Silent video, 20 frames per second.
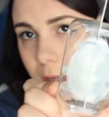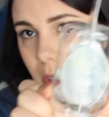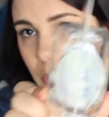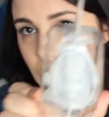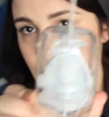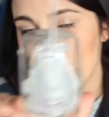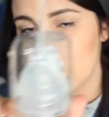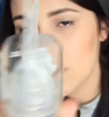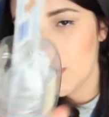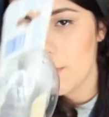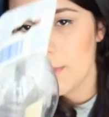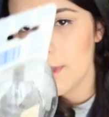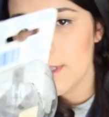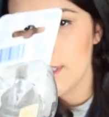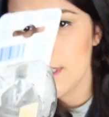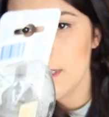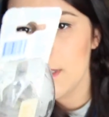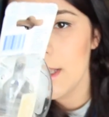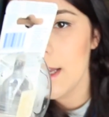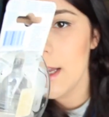я еще не
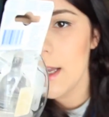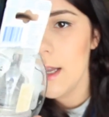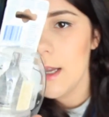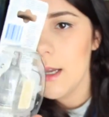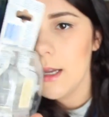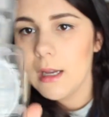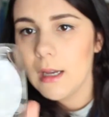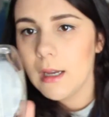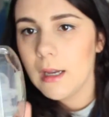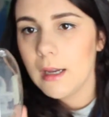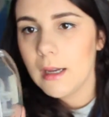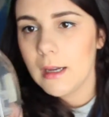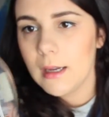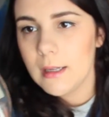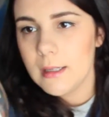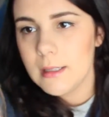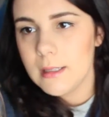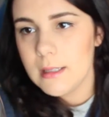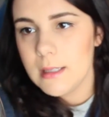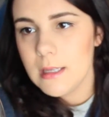кипятила.
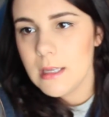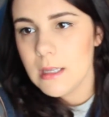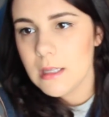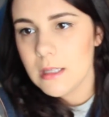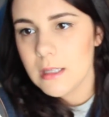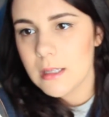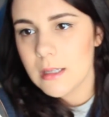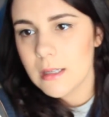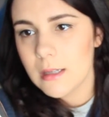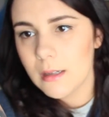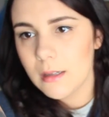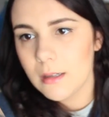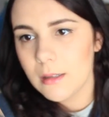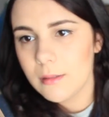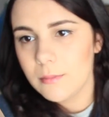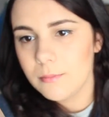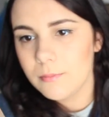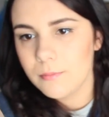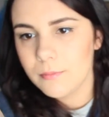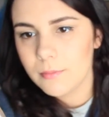А здесь
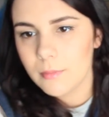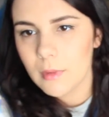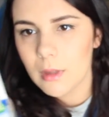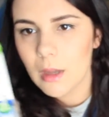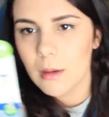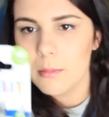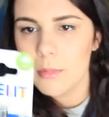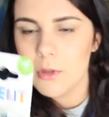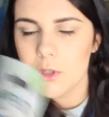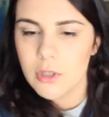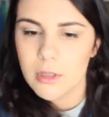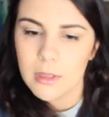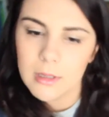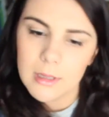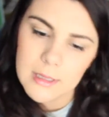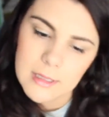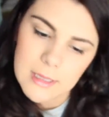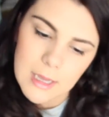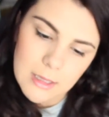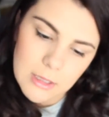э, обычные
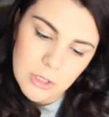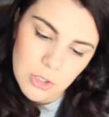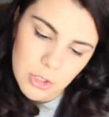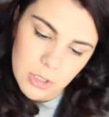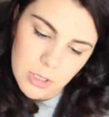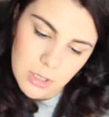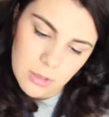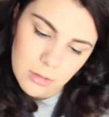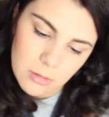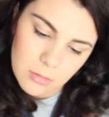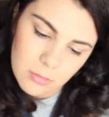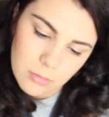насадочки,